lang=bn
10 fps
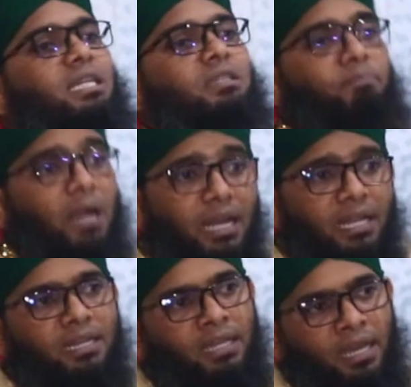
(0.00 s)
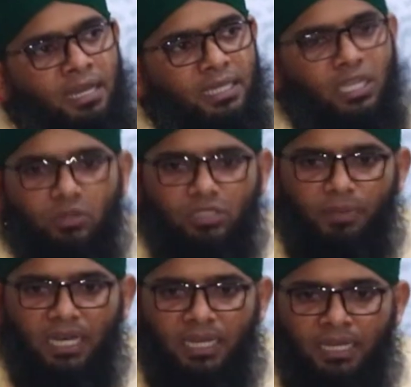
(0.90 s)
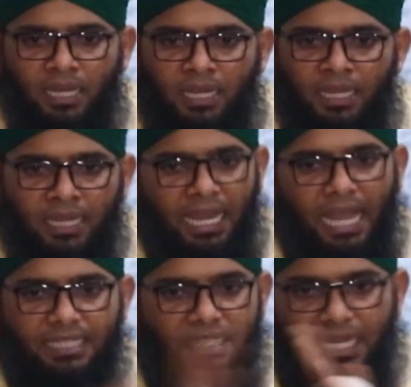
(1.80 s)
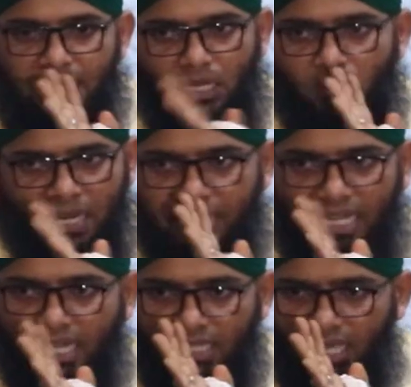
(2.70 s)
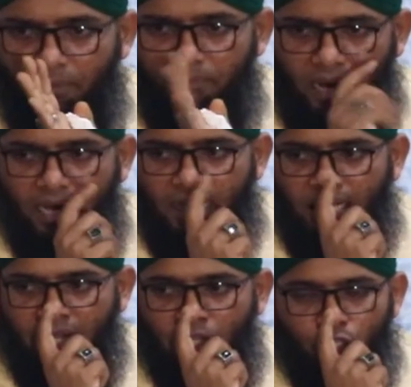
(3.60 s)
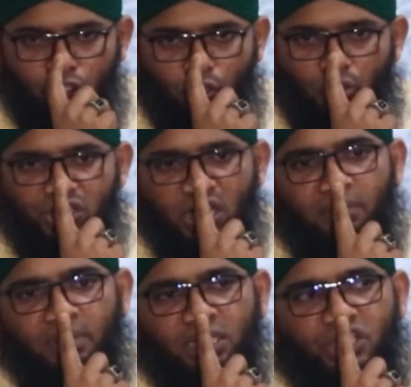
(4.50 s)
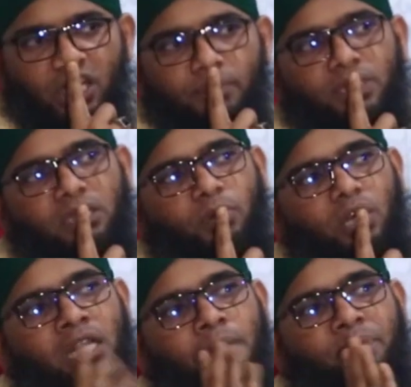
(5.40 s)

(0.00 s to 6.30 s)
দেখাতে পারলেন না কি করতে পারলেন না আইডি কার্ডটা ওনারা দেখাতে পারলেন না তখন সাংবাদিক সাহেব তিনি বললেন